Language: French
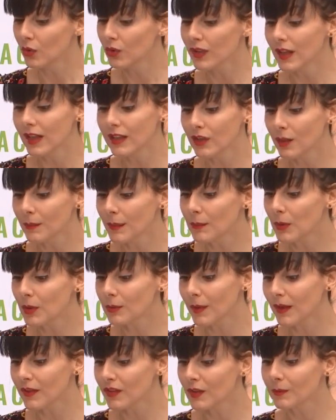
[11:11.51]
Donc,
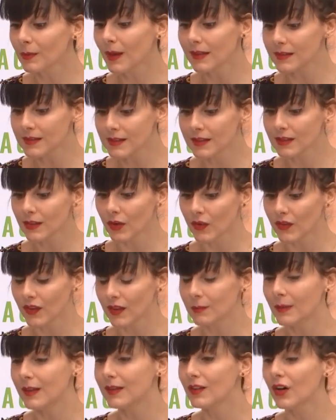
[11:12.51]
énormément de personnes pratiquent euh,